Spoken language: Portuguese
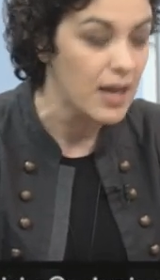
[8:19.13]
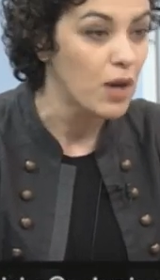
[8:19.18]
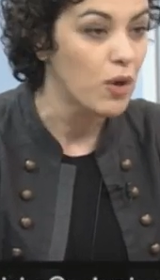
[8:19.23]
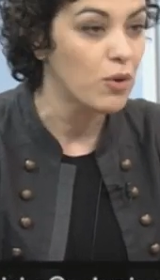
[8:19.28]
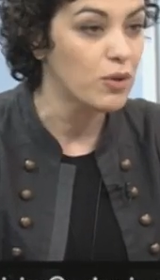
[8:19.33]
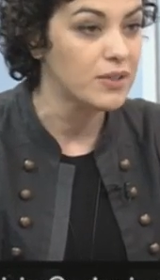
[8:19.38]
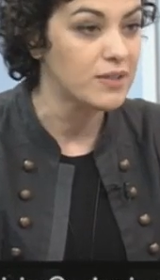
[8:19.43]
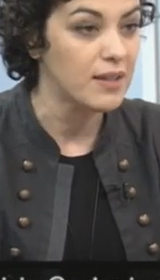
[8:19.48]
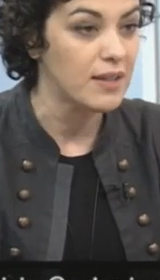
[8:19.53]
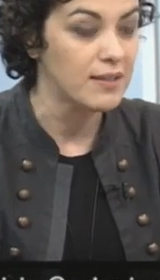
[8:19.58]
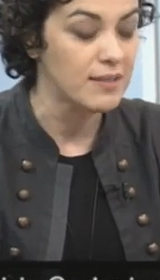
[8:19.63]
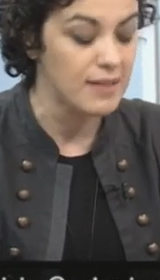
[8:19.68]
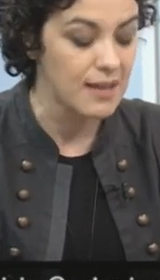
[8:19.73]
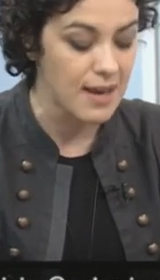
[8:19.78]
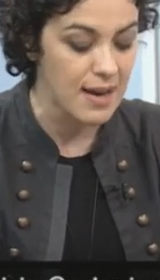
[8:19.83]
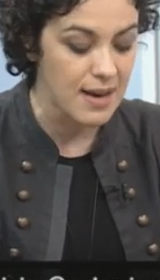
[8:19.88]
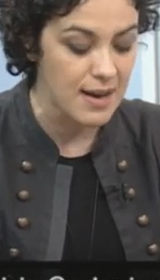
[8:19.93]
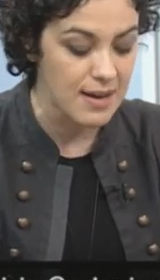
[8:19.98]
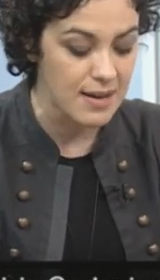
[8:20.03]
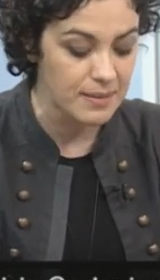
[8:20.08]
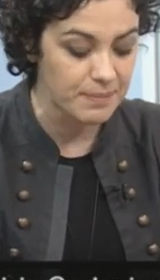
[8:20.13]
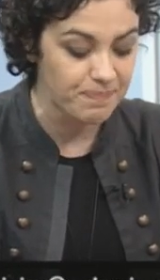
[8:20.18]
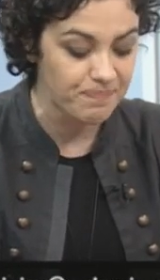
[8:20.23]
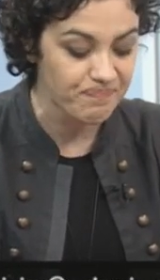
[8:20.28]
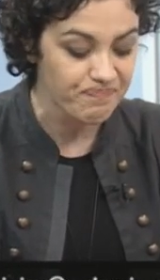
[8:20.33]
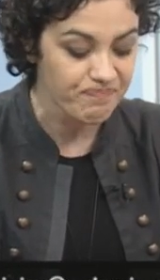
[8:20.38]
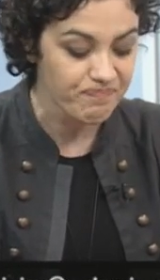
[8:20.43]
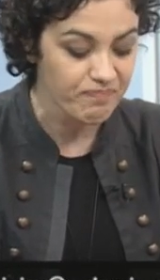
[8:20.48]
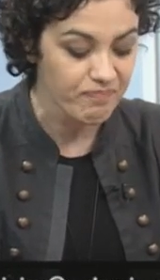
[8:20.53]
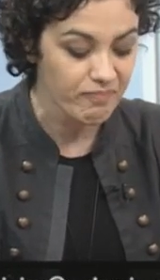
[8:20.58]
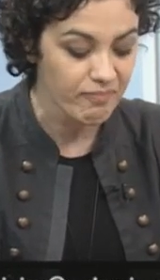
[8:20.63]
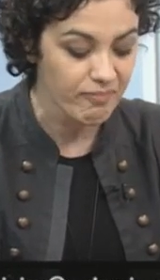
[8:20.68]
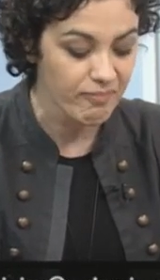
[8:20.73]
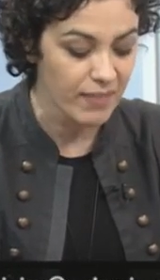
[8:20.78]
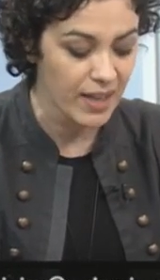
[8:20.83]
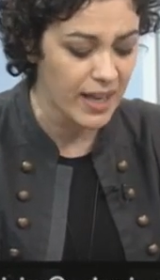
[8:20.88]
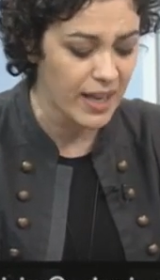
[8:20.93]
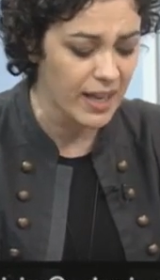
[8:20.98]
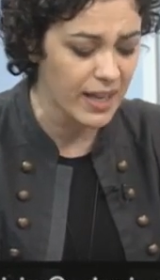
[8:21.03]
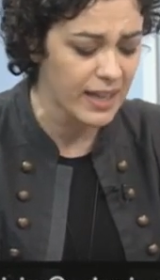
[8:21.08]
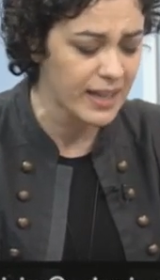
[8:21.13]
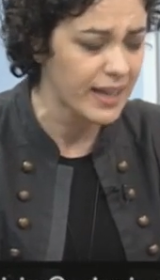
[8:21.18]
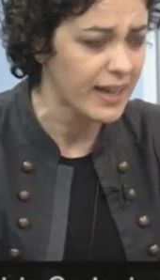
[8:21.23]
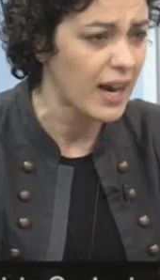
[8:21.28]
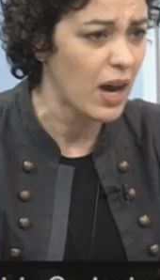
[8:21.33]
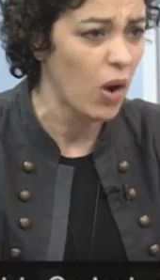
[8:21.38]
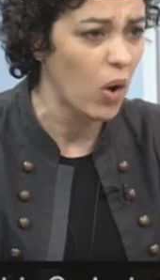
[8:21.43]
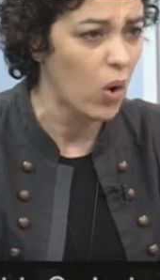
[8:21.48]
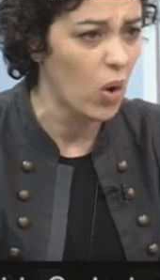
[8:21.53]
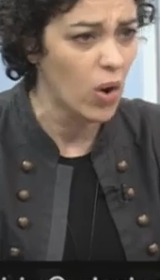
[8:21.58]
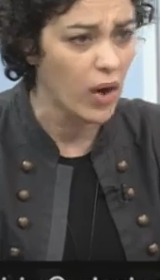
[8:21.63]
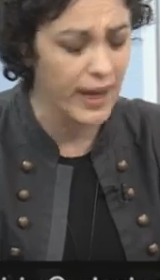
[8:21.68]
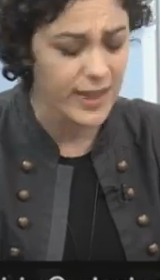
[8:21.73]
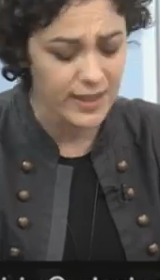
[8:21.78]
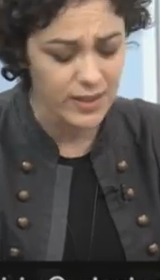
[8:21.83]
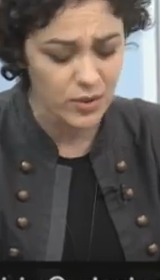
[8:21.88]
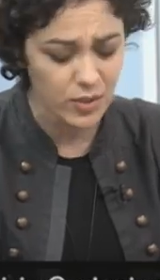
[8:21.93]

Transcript: ostentar hum, é, carrões,